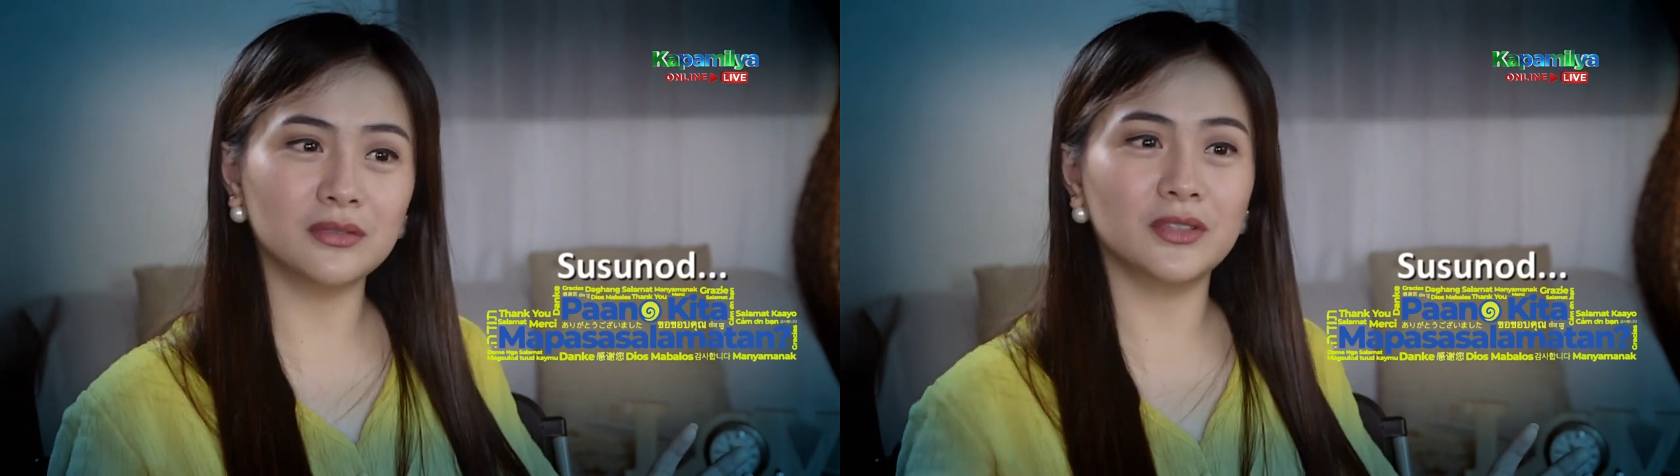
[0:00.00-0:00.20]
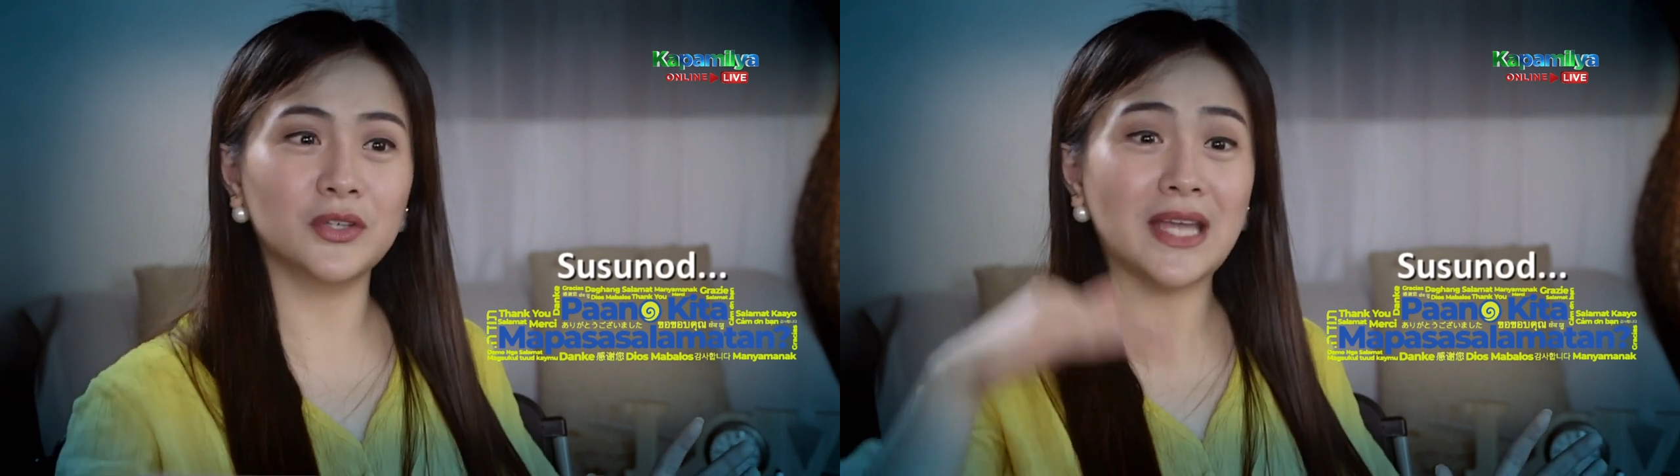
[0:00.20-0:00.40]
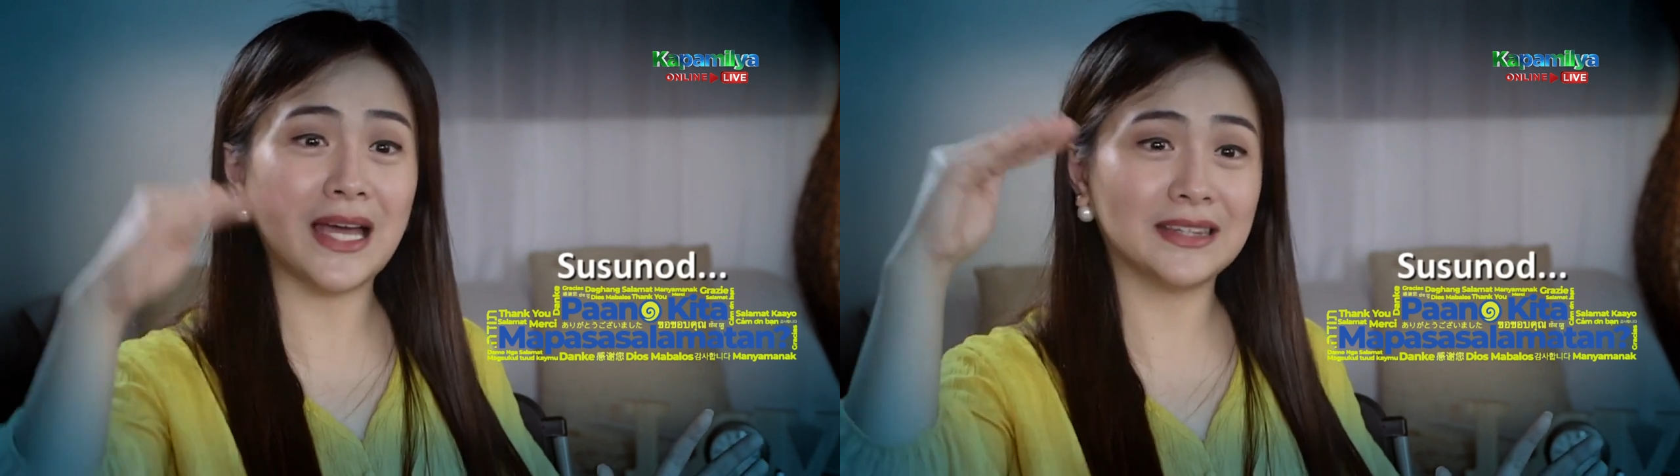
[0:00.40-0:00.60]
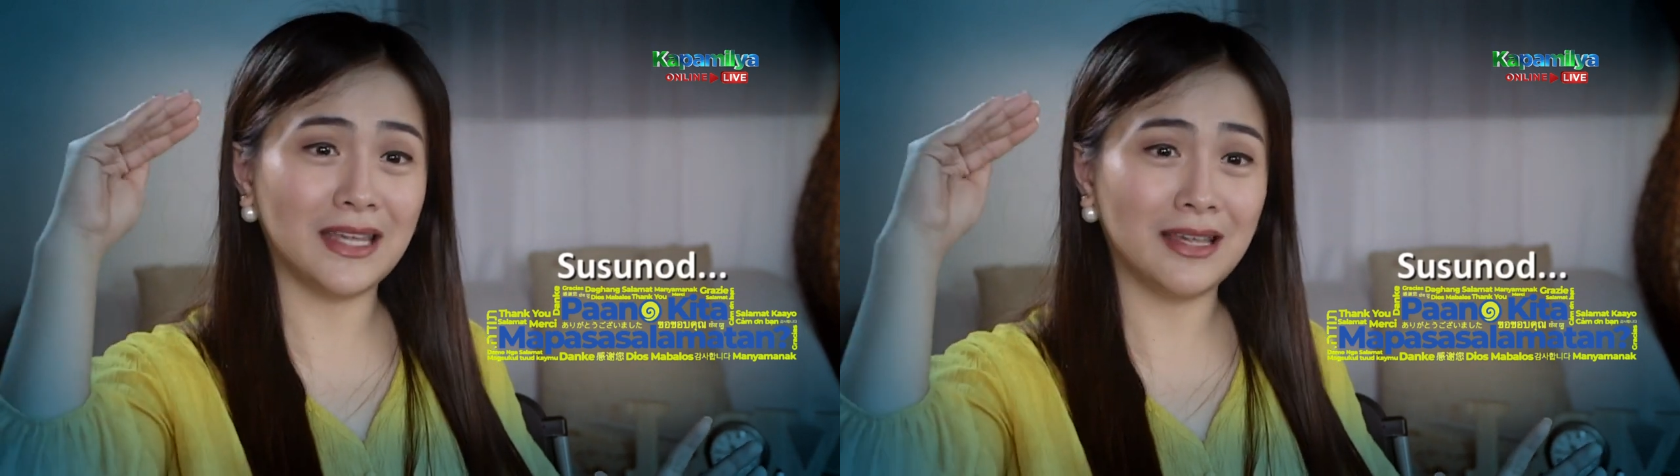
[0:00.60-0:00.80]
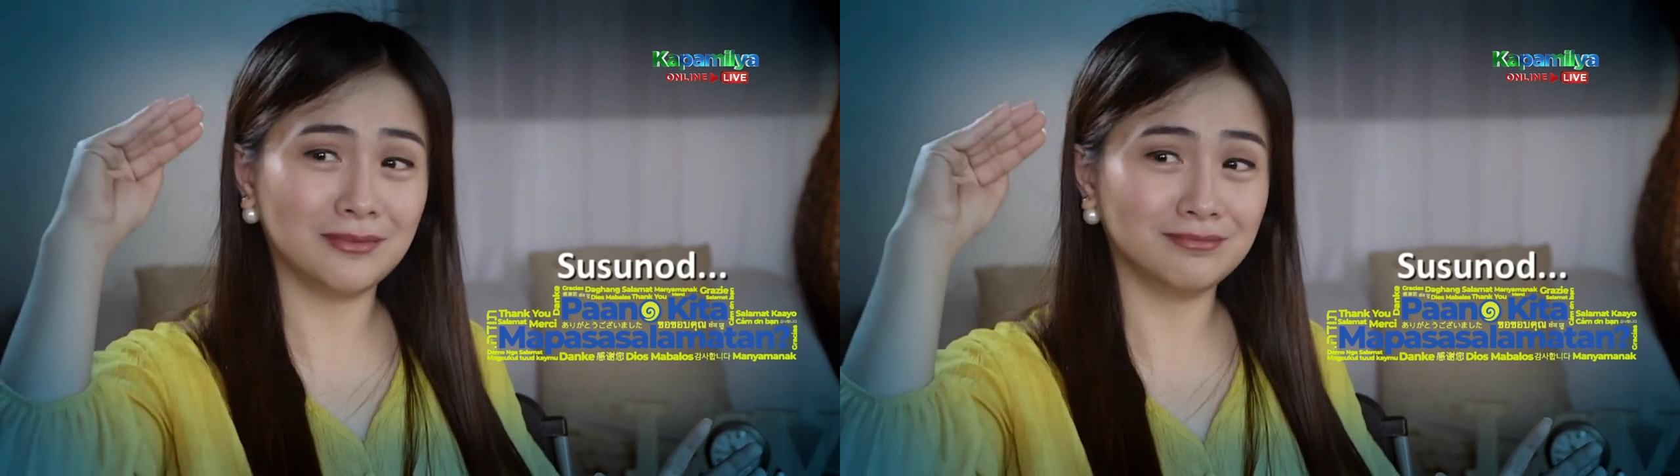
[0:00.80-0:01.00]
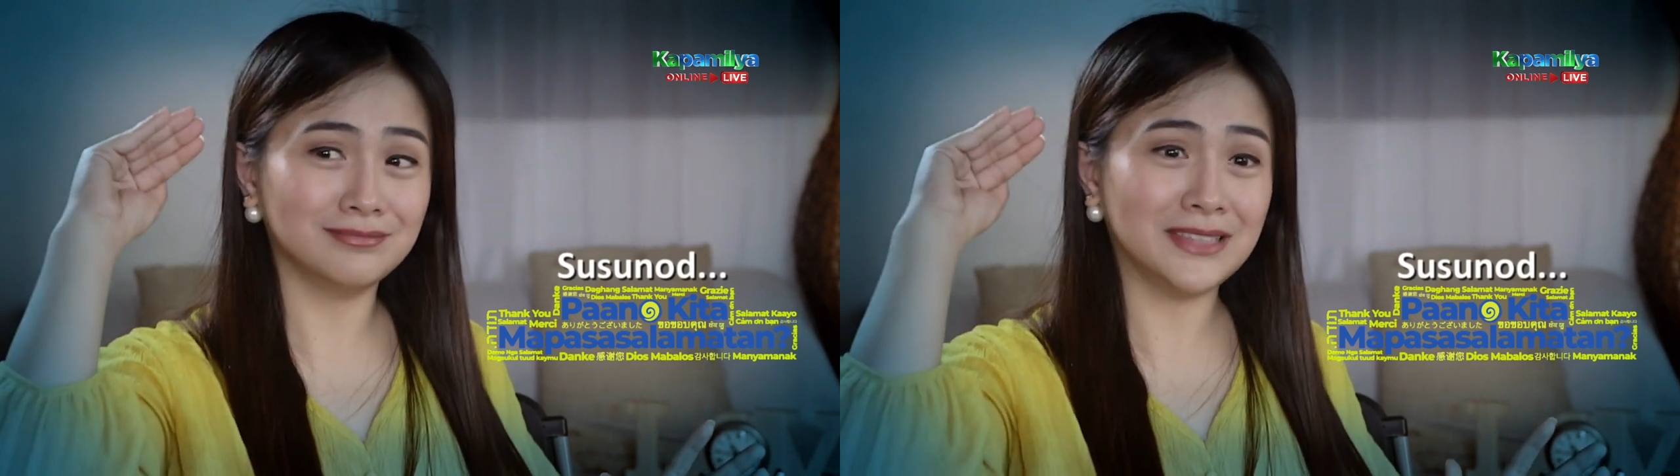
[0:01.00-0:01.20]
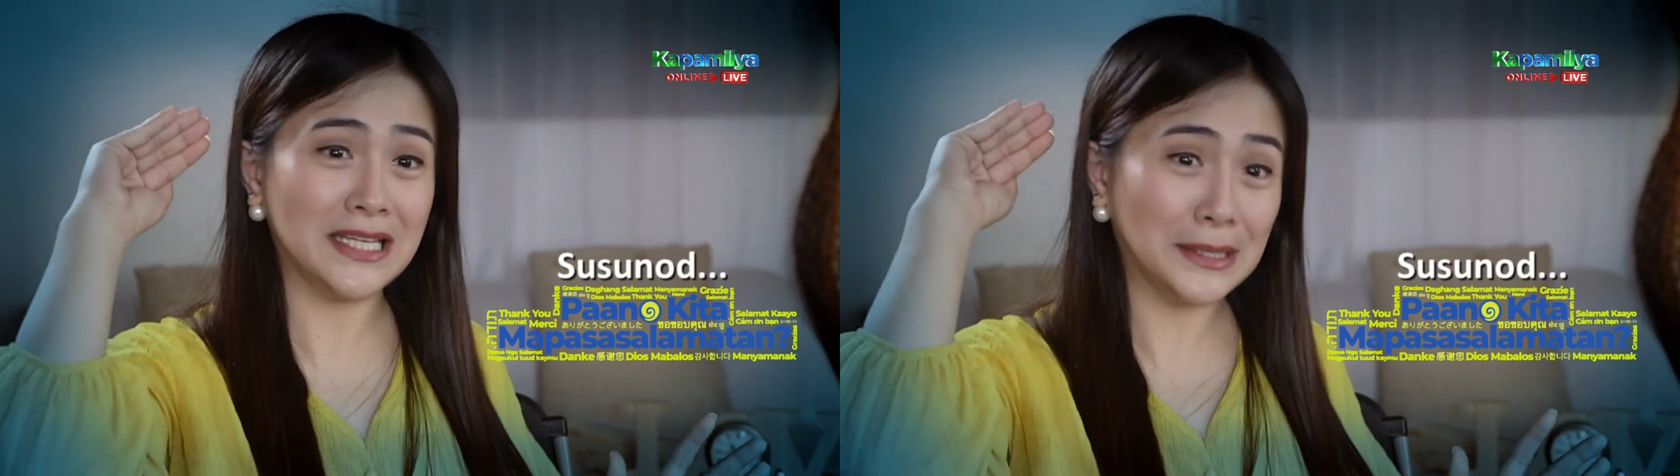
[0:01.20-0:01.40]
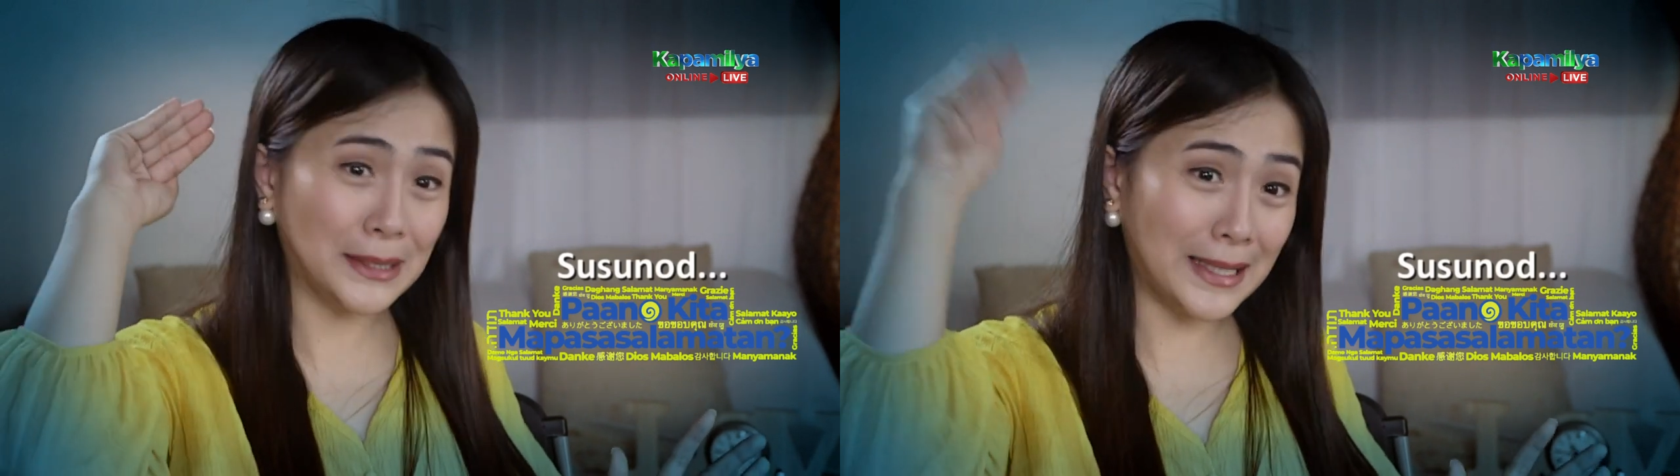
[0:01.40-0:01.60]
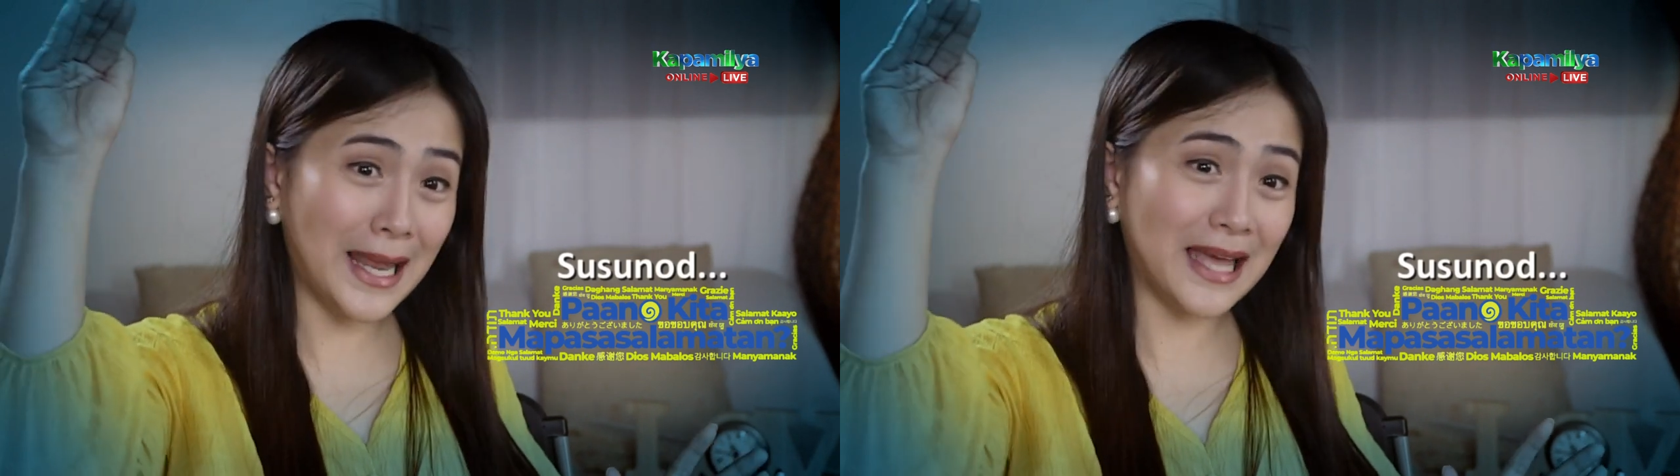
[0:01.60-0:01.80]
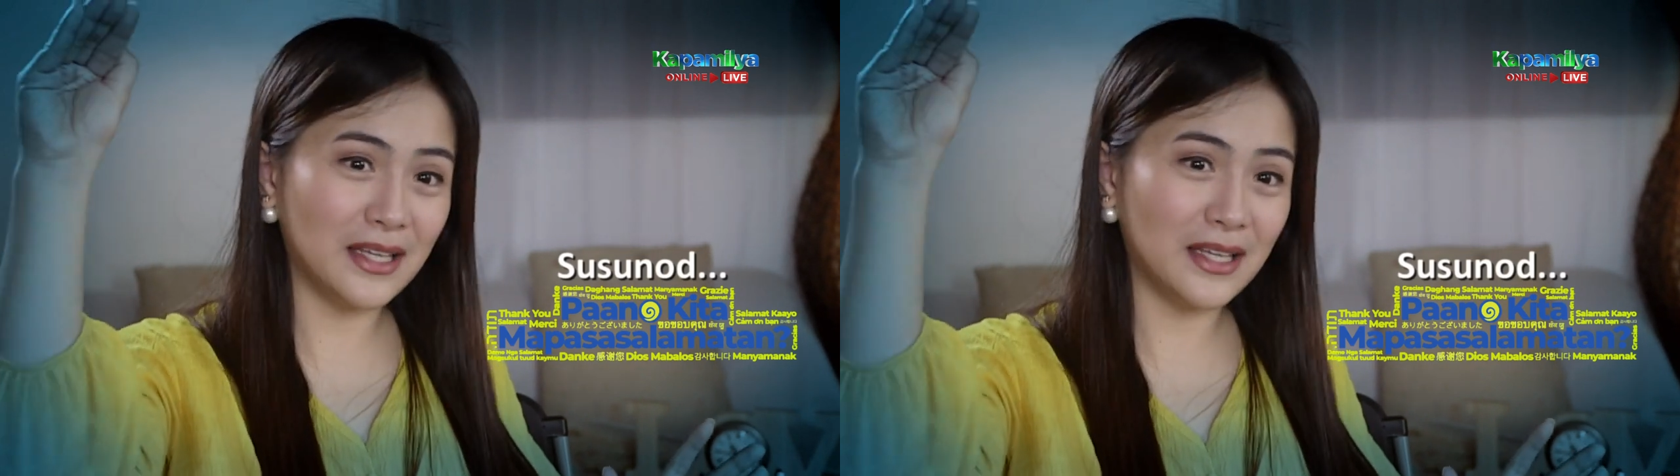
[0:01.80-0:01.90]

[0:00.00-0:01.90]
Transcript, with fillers: yung dating tinitingala